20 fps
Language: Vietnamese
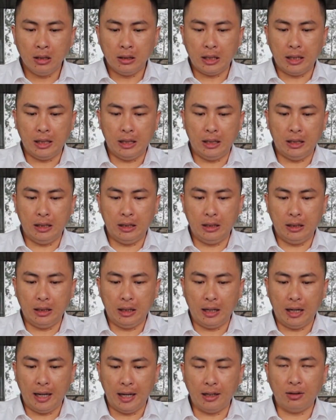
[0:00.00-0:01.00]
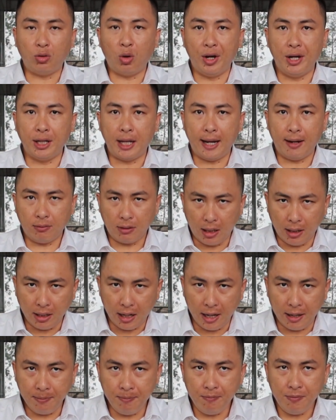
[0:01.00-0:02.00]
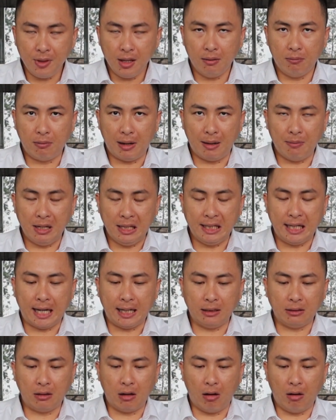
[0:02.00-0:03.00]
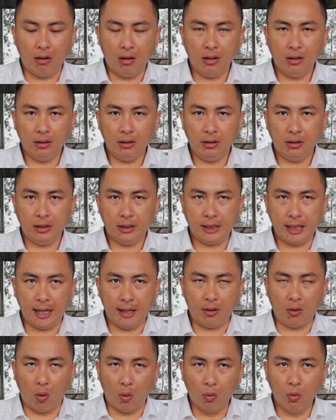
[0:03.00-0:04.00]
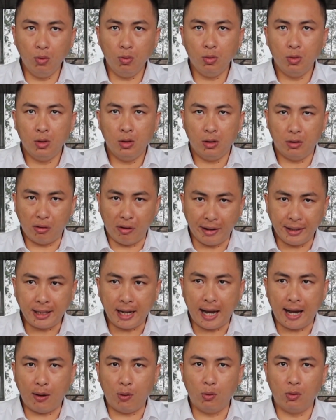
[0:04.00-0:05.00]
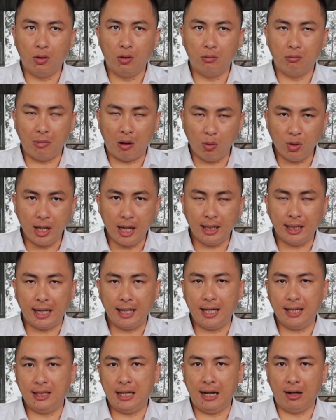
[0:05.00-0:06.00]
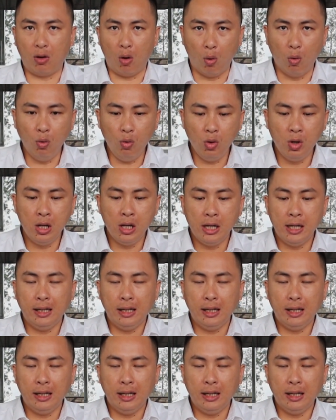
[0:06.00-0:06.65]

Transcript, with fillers: thì tùy theo thời điểm mà bên khanh có xe cũ loại nào màu gì tại vì xe cũ